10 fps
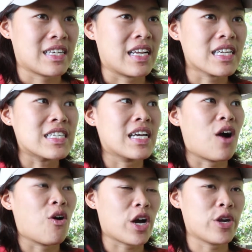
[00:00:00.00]
ข้างนั้นคือถ้า
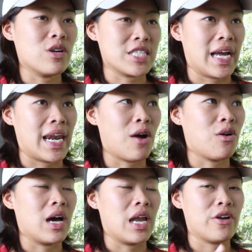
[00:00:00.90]
เขากระโดดใส่เรา
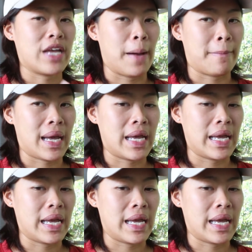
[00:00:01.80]
อ่ะเราอย่าไป